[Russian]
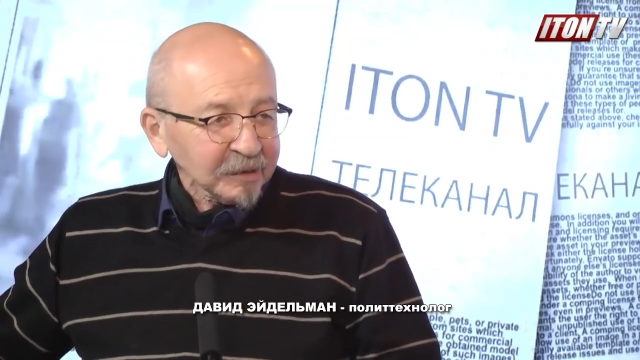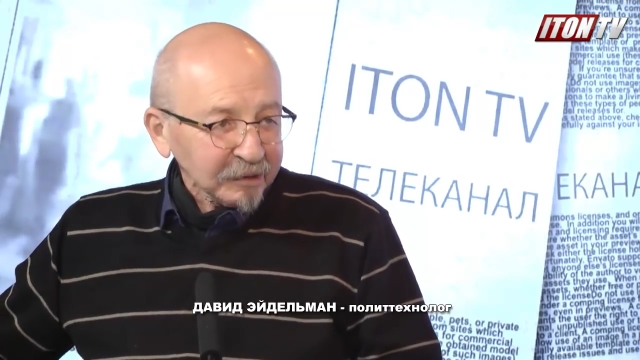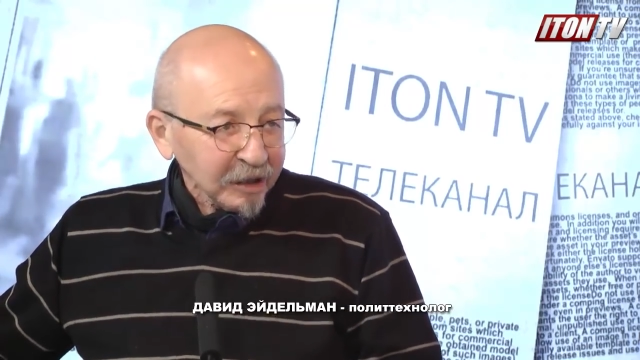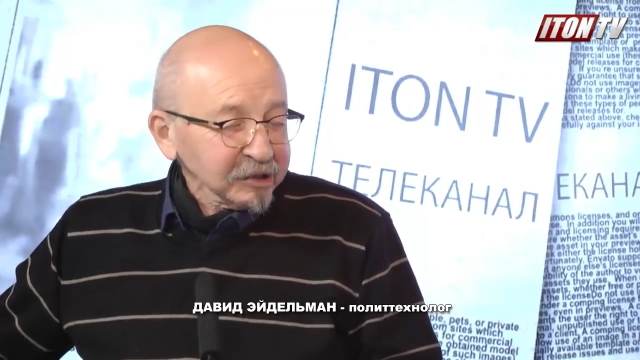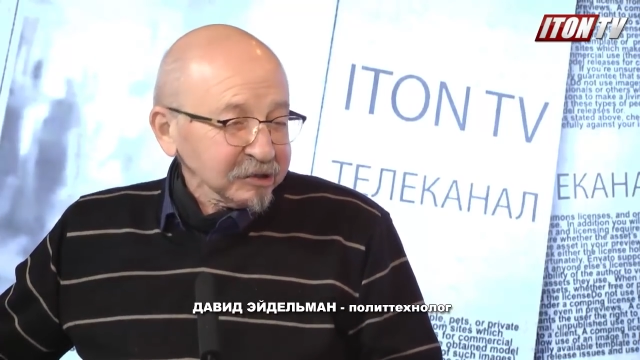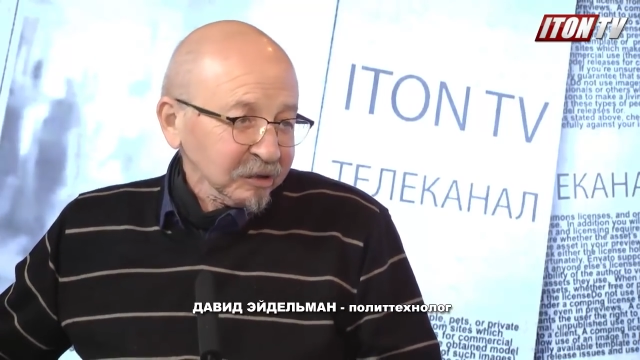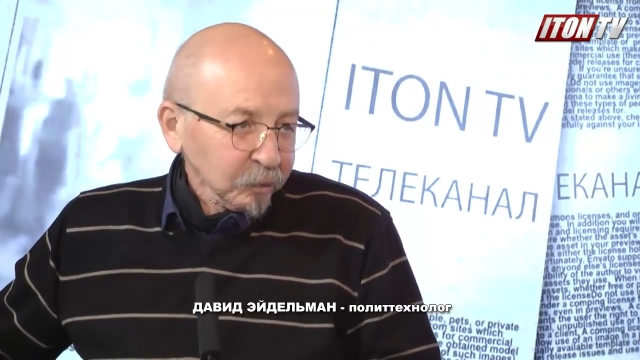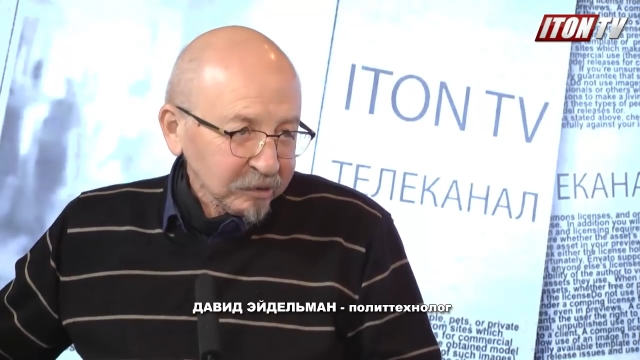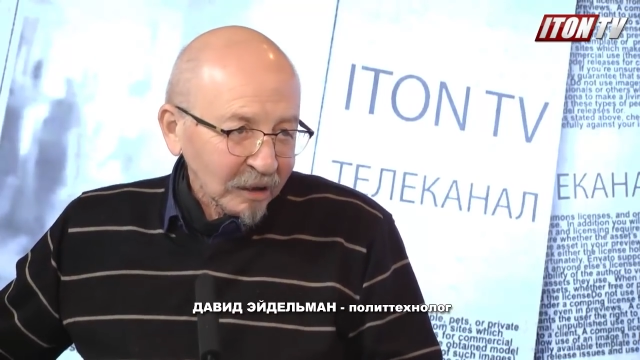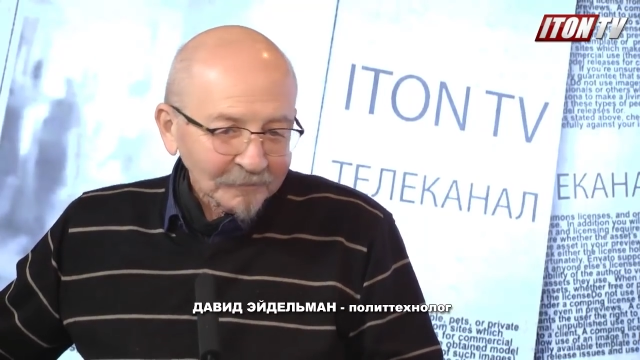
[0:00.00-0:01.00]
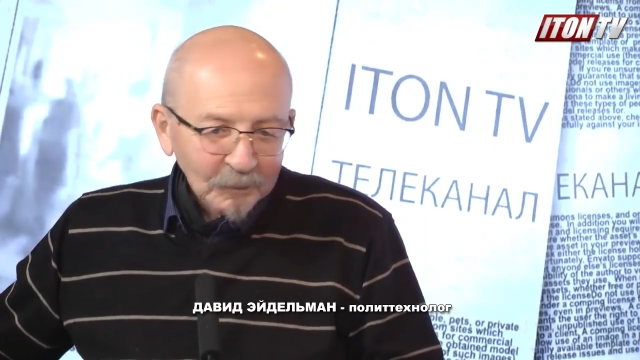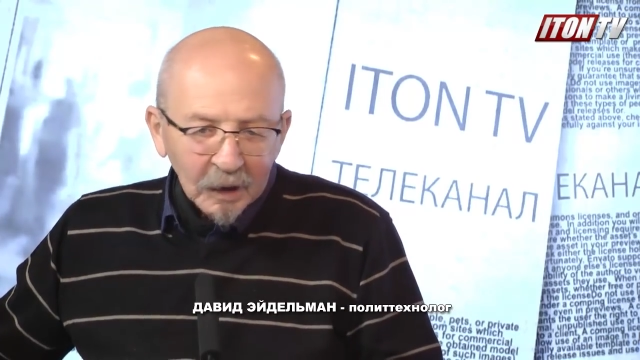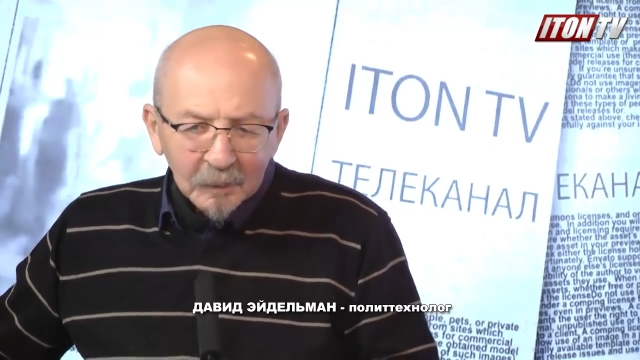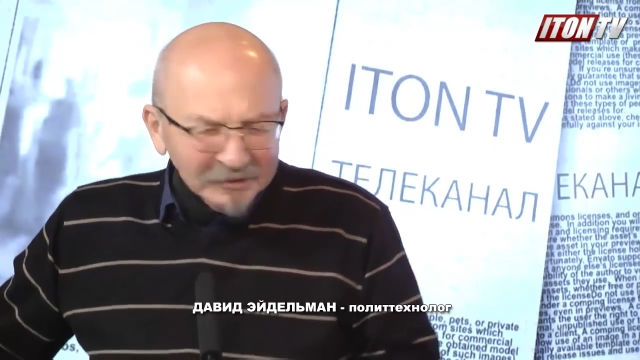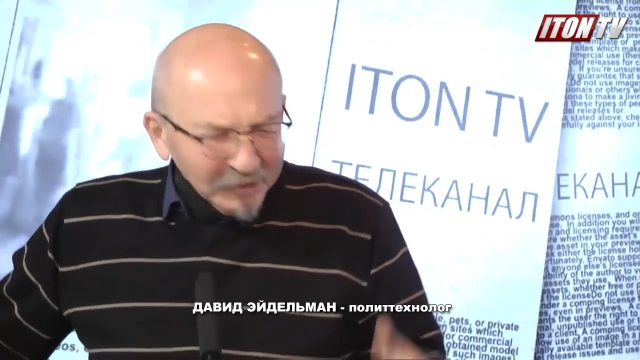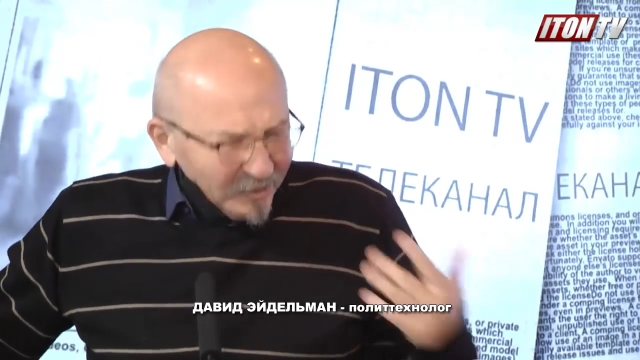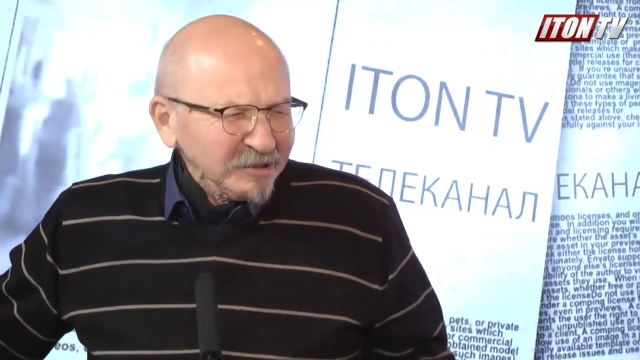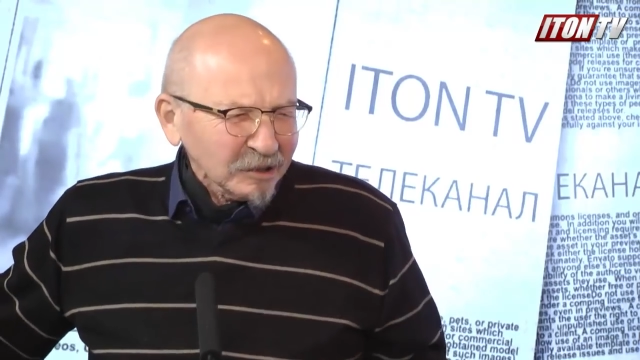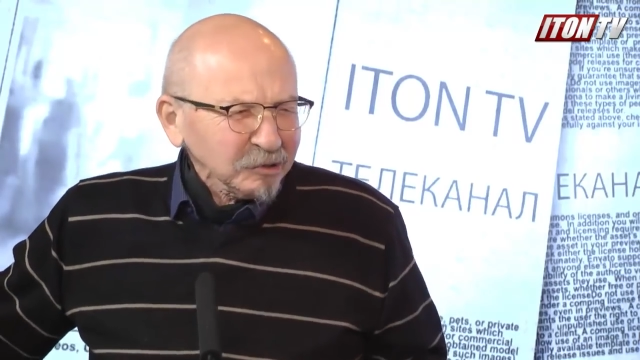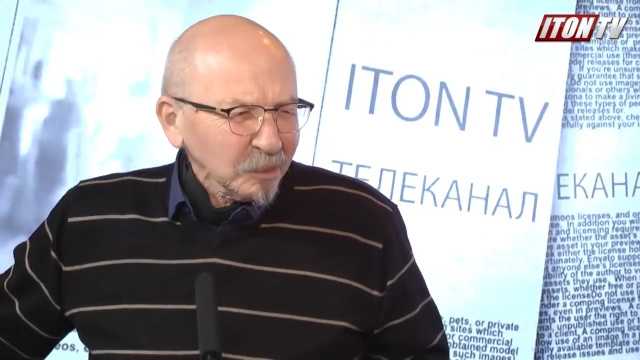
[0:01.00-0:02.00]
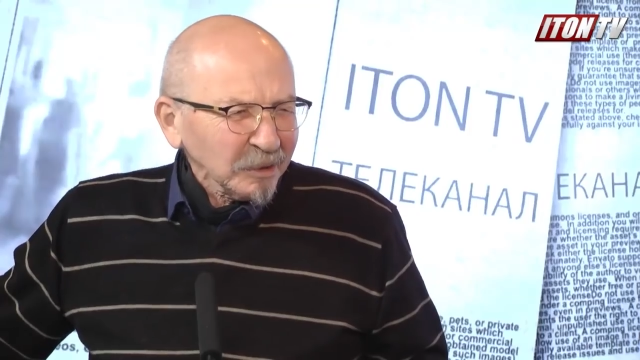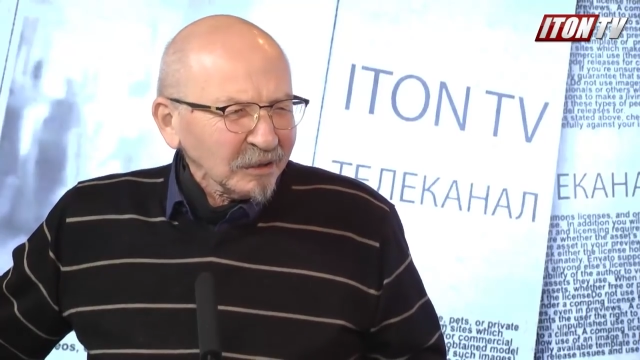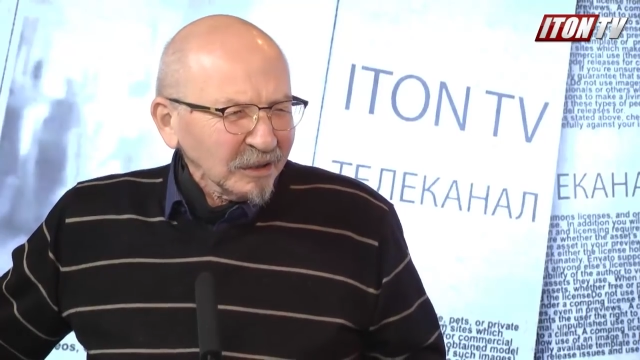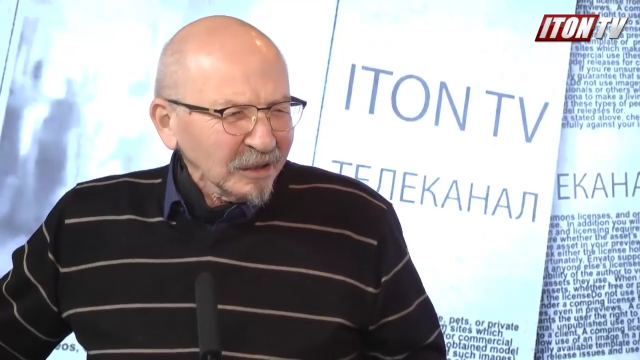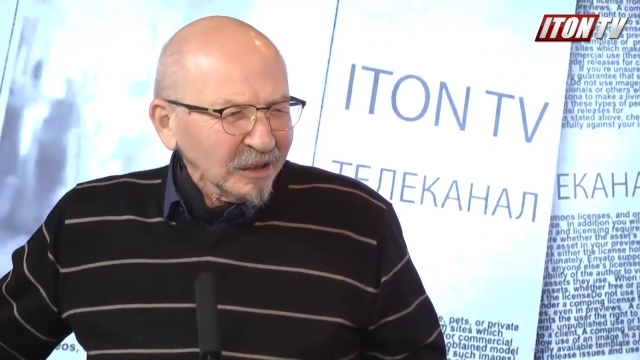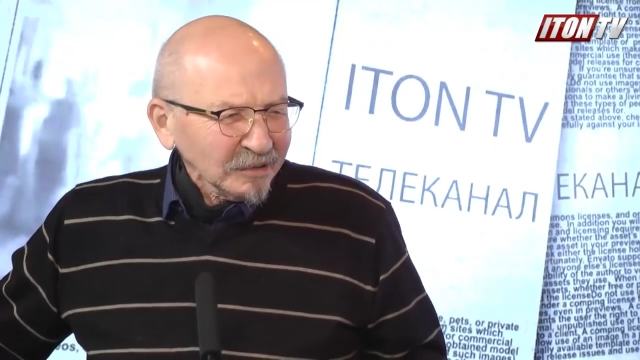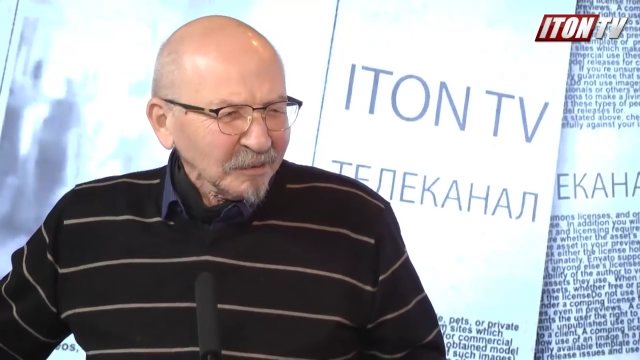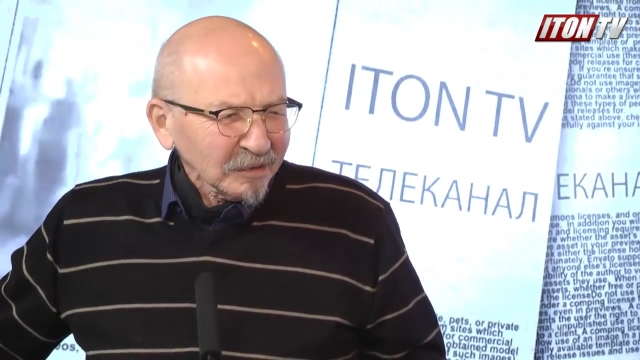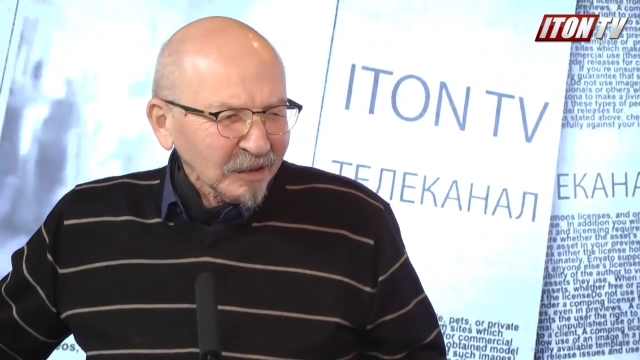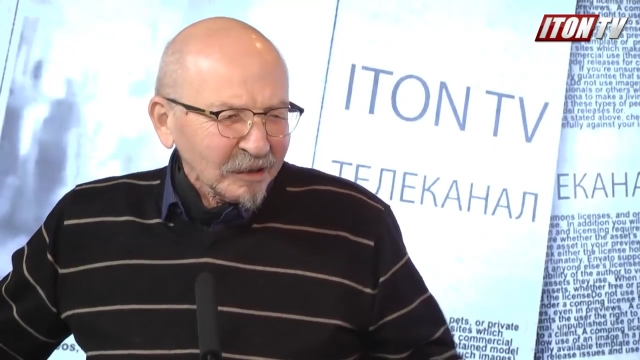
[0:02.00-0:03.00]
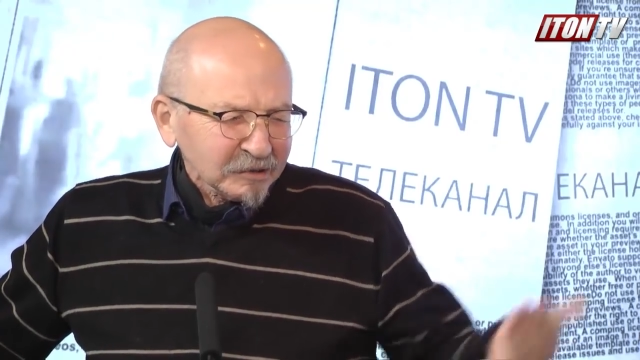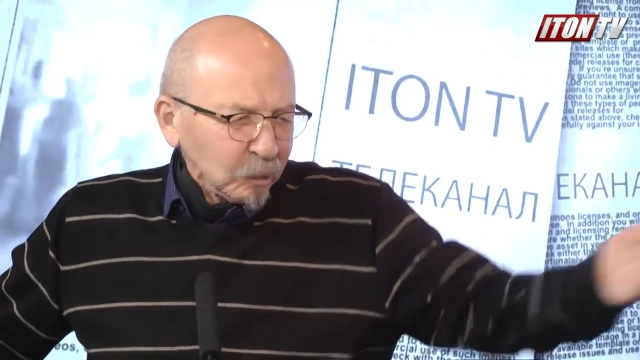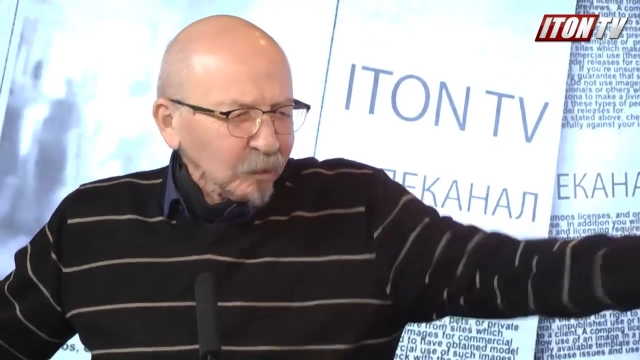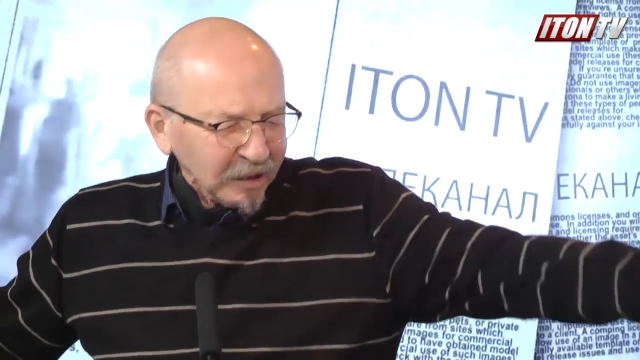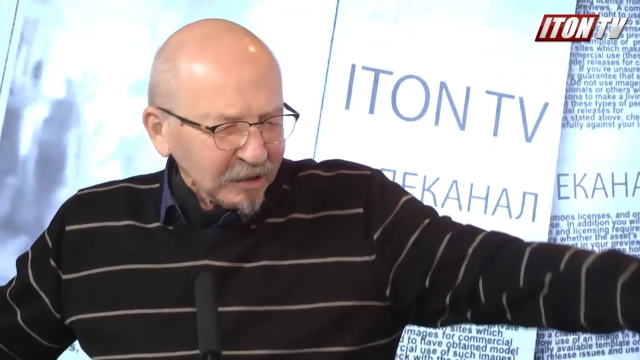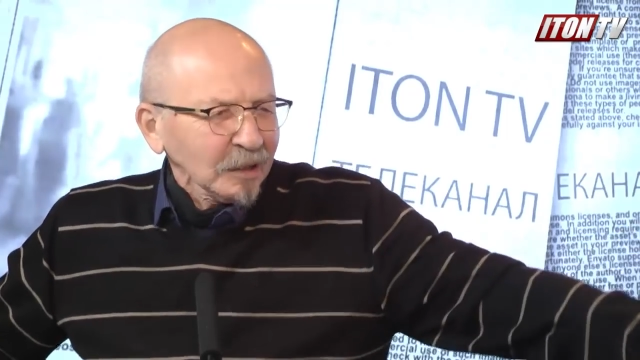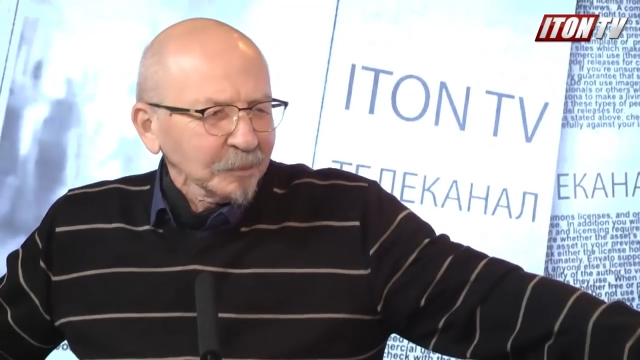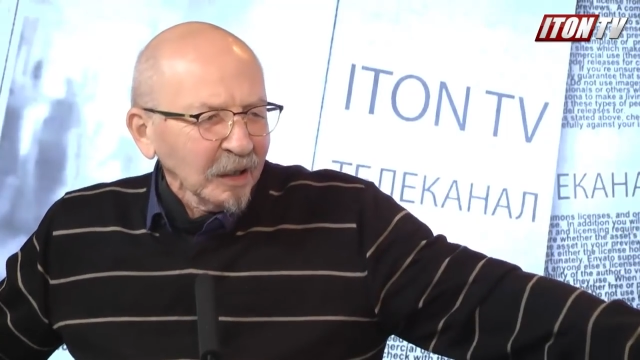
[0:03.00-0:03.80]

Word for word: говоря, и живут. Кто нас должно было это волновать? Сколько их там?